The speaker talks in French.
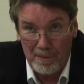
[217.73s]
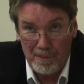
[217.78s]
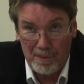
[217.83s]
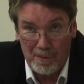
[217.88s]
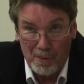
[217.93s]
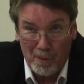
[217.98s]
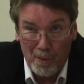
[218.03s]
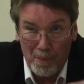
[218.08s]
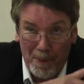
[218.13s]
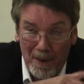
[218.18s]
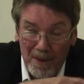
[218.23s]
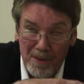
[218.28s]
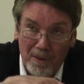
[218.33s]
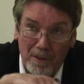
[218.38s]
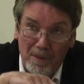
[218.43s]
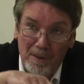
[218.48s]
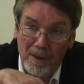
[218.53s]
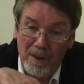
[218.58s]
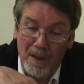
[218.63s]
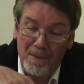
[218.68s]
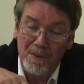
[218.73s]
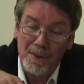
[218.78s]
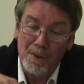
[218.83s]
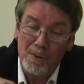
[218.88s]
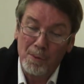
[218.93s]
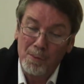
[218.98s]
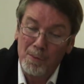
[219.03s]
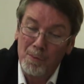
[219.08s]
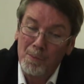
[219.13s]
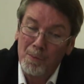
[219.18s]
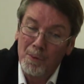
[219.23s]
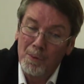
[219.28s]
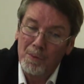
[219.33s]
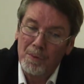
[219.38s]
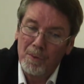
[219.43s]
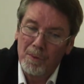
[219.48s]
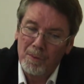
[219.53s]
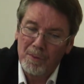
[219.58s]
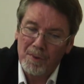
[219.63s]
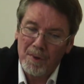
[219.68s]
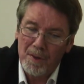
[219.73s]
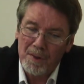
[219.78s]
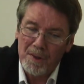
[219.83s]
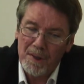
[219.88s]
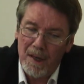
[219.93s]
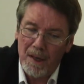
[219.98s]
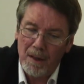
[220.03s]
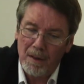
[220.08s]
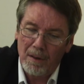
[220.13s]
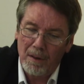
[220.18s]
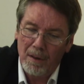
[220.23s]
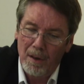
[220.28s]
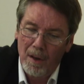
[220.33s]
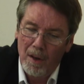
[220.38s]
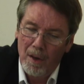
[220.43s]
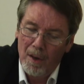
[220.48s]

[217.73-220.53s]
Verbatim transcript: se représenter les visions du monde de nos ancêtres,